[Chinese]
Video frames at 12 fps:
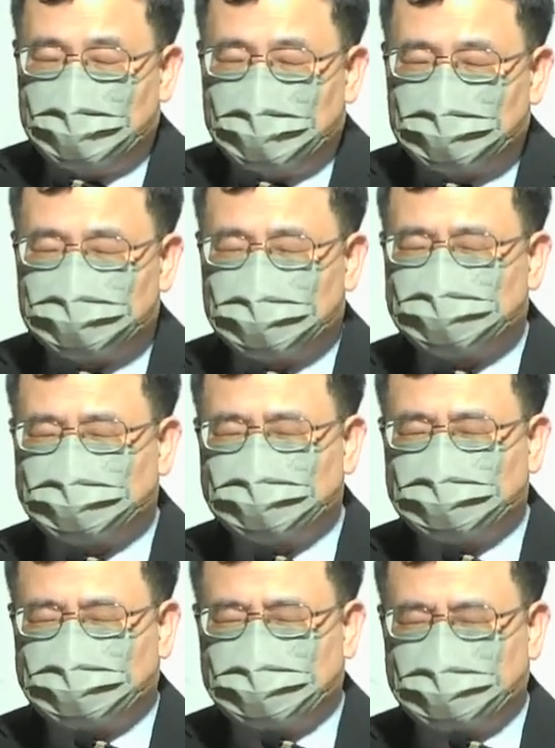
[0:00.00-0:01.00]
主耶稣基
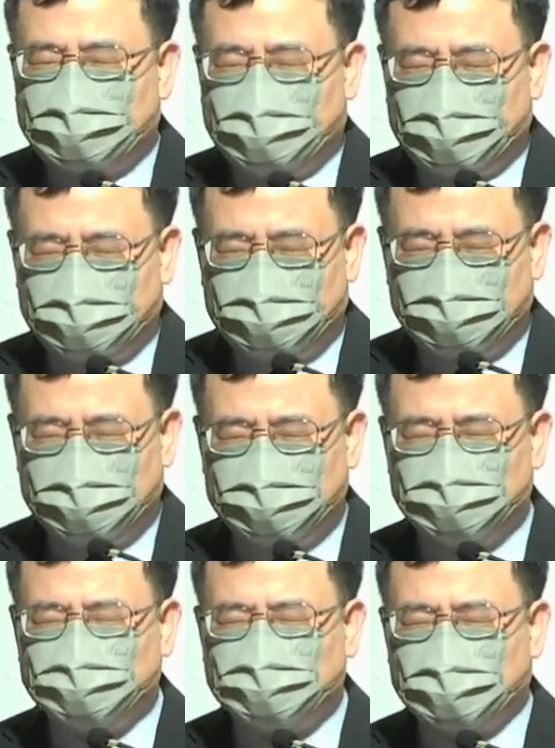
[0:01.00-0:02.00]
督，谢谢你。
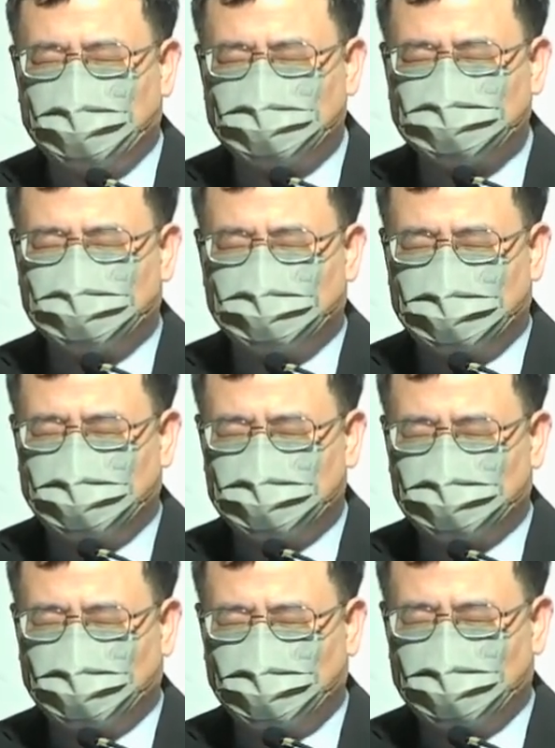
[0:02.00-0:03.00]
你预先告诉我们很
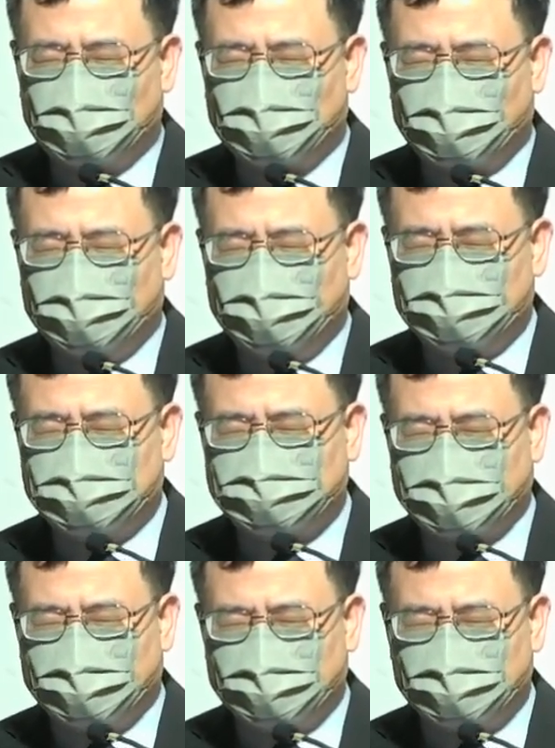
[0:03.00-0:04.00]
多关于你要再来的一